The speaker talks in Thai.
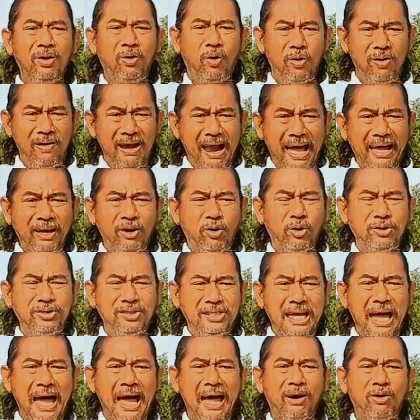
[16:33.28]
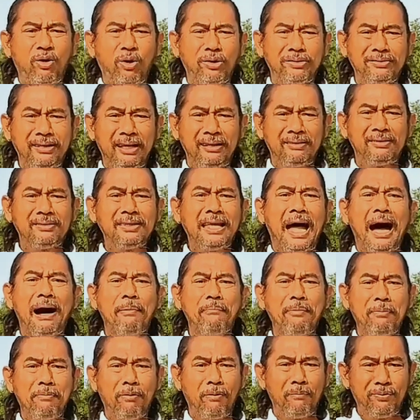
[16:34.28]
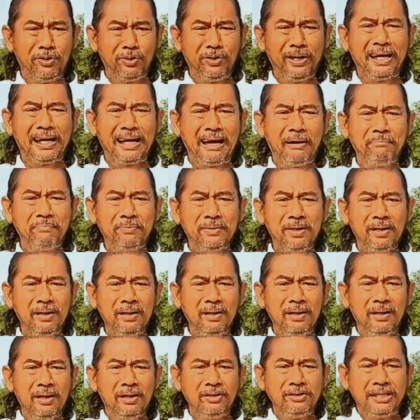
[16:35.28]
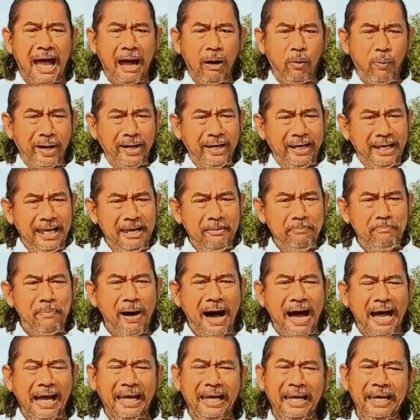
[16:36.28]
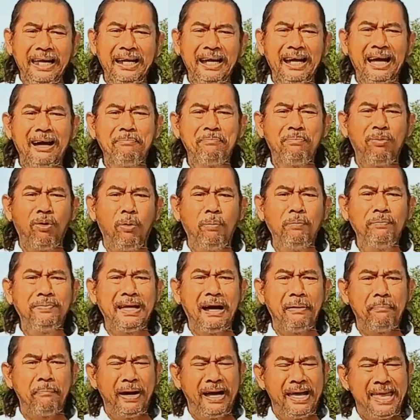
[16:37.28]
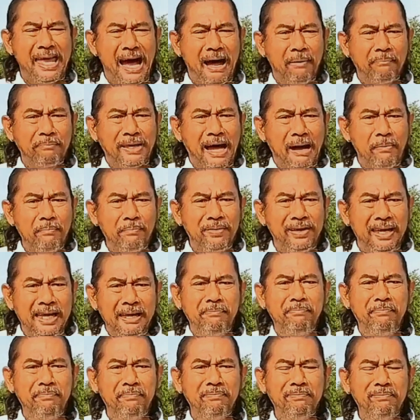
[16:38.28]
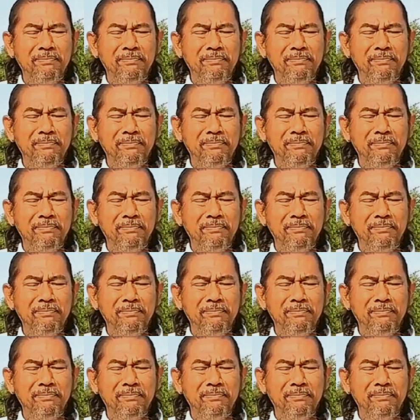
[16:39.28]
กดไลค์ กดแชร์ กดติดตามให้ผมด้วยนะครับ จากวันนี้ไปนะครับ ผมจะพยายามทำคลิป